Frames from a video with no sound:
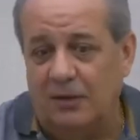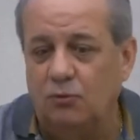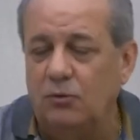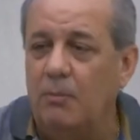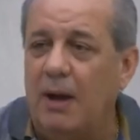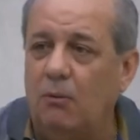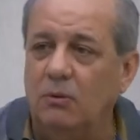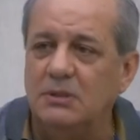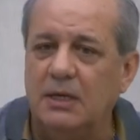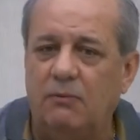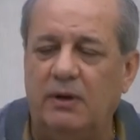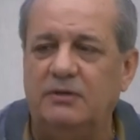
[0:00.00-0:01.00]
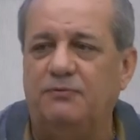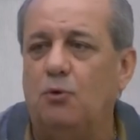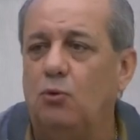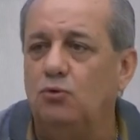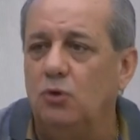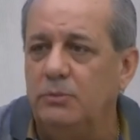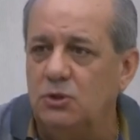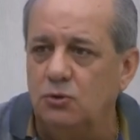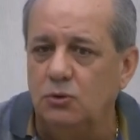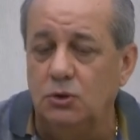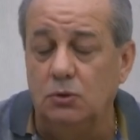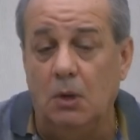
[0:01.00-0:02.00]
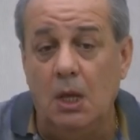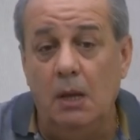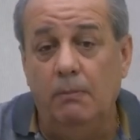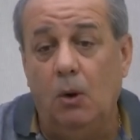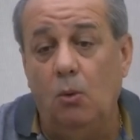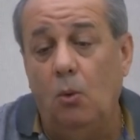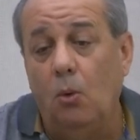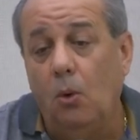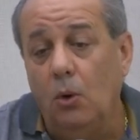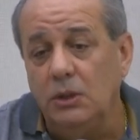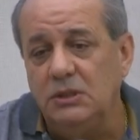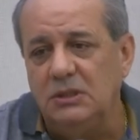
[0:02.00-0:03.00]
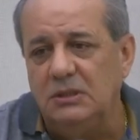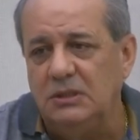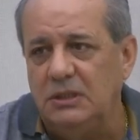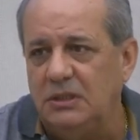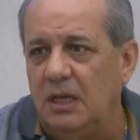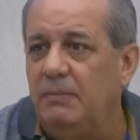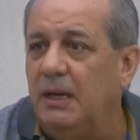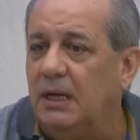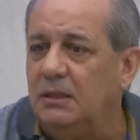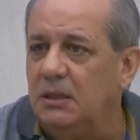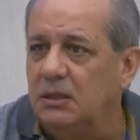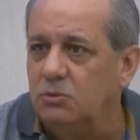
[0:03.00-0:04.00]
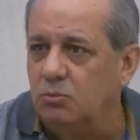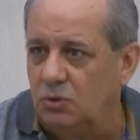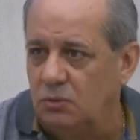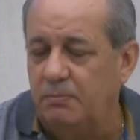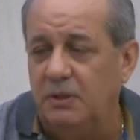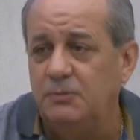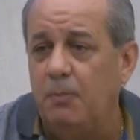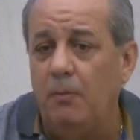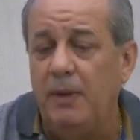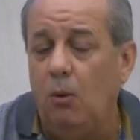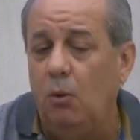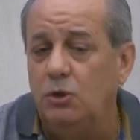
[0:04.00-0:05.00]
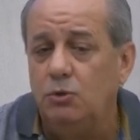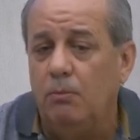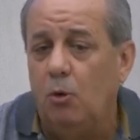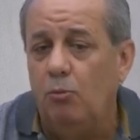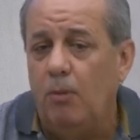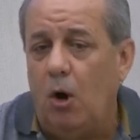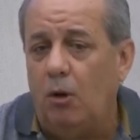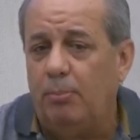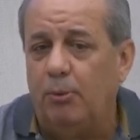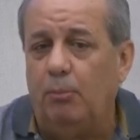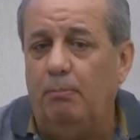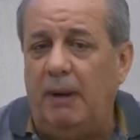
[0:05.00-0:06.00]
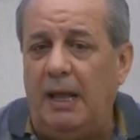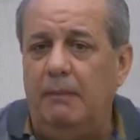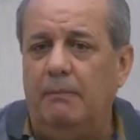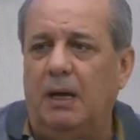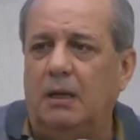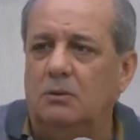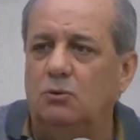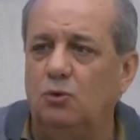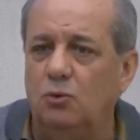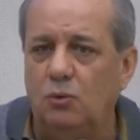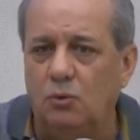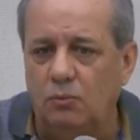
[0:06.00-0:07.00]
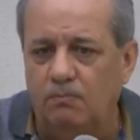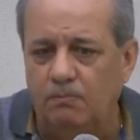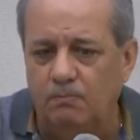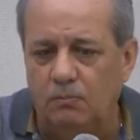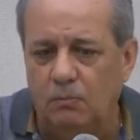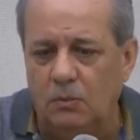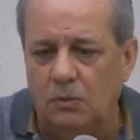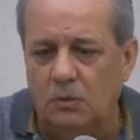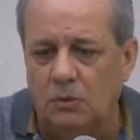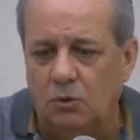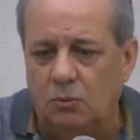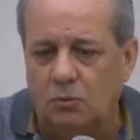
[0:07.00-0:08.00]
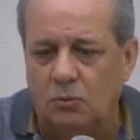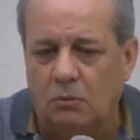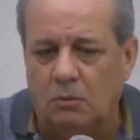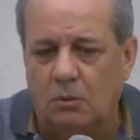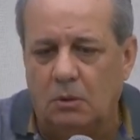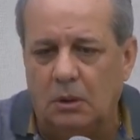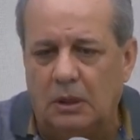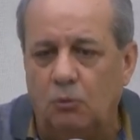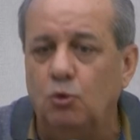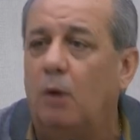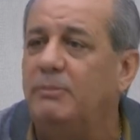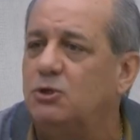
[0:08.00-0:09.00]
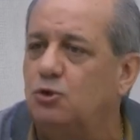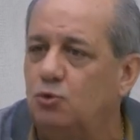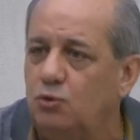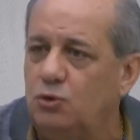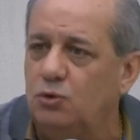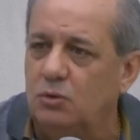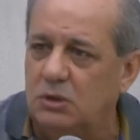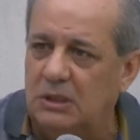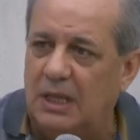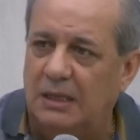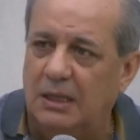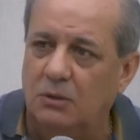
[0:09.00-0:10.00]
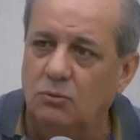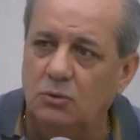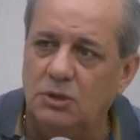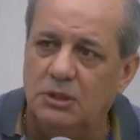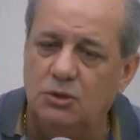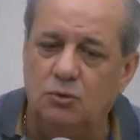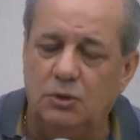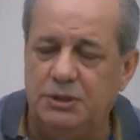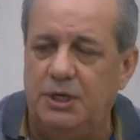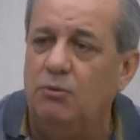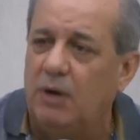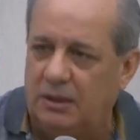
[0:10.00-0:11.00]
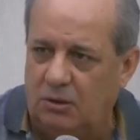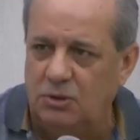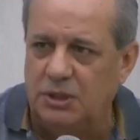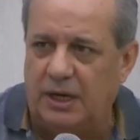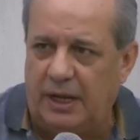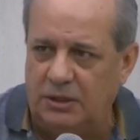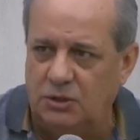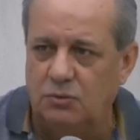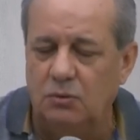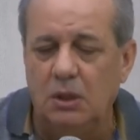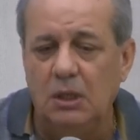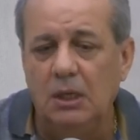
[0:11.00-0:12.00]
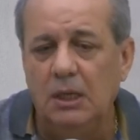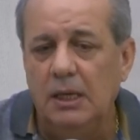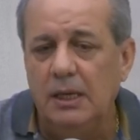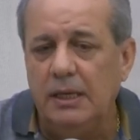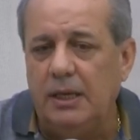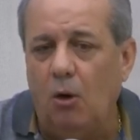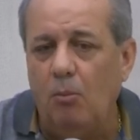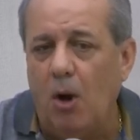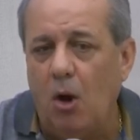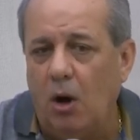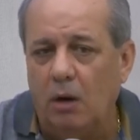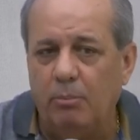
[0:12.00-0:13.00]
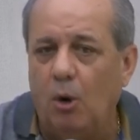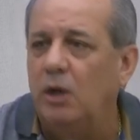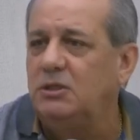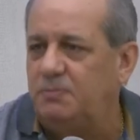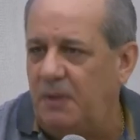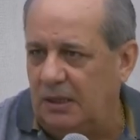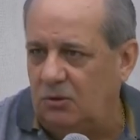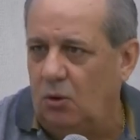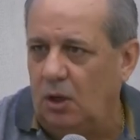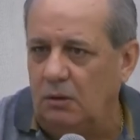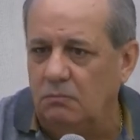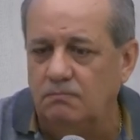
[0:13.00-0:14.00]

Uhum. Tudo é uma consequência, ficou com o nome sujo. Bom, hoje existem mecanismos, principalmente hoje o maior problema do, do, do o nome sujo do cidadão no dia de hoje é o cartão de crédito, que é o maior bode expiatório.